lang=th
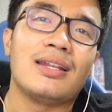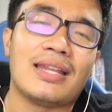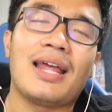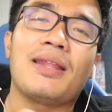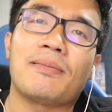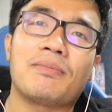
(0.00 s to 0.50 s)

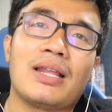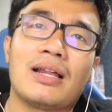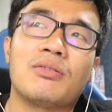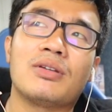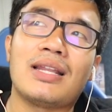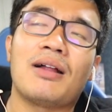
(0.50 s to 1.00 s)
นะอย่าง
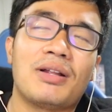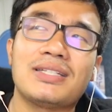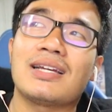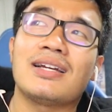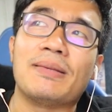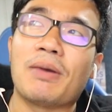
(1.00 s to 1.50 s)
เราเรา
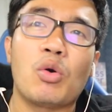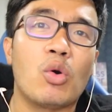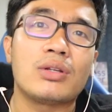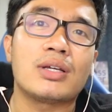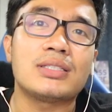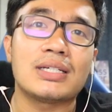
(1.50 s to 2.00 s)
จะเคยบางค
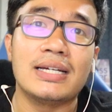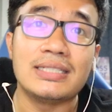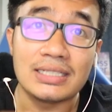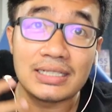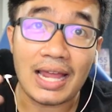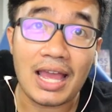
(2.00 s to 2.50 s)
นก็เคย
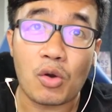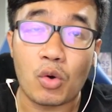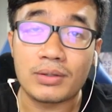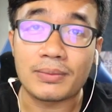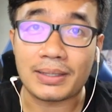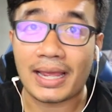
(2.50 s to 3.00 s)
เจอหน้าค
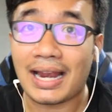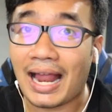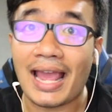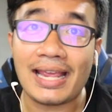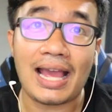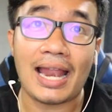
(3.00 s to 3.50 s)
นค
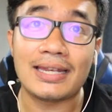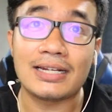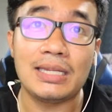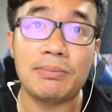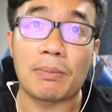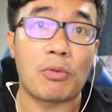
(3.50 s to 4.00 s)
ล้ายๆกันทั้
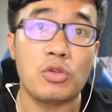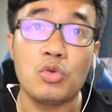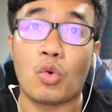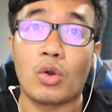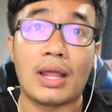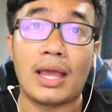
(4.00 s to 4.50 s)
งที่แบบเขาอ
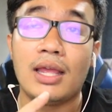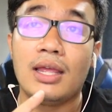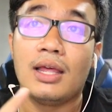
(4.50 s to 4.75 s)
ยู่คนละ